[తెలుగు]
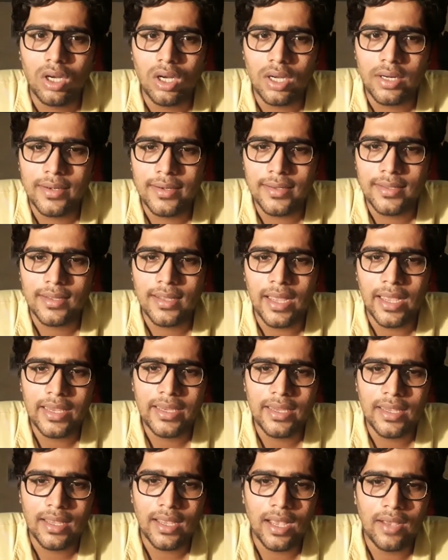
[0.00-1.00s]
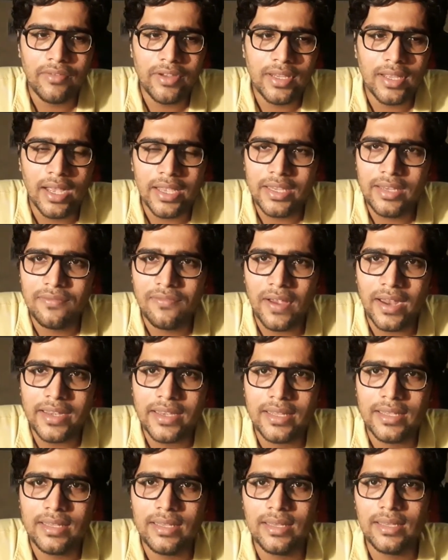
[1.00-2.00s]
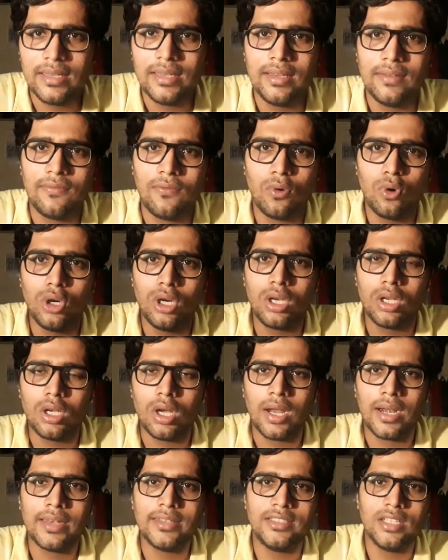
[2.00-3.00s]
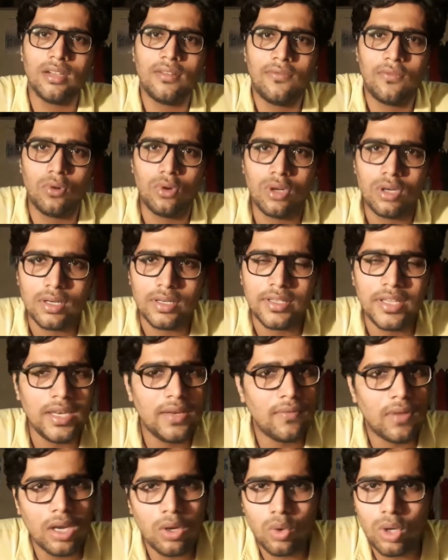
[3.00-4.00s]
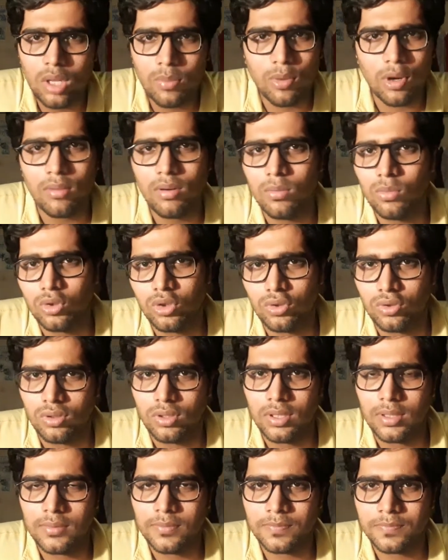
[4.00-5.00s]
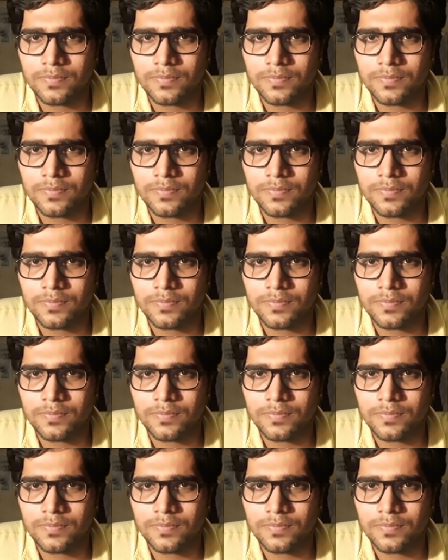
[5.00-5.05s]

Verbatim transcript: అండ్ హై హ్యావింగ్ హై ఫ్యాటీ ఫుడ్ అండ్ జంక్ ఫుడ్ దీనివల్ల కూడా ప్రాబ్లం వస్తుంది